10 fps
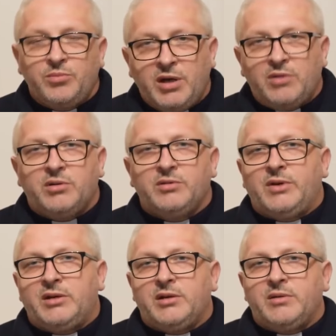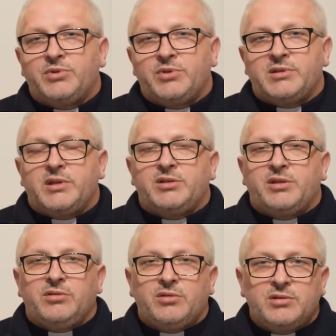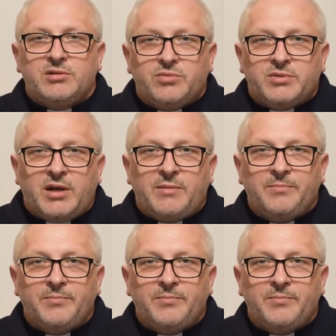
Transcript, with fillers: Miał odwagę przyznać się do Chrystusa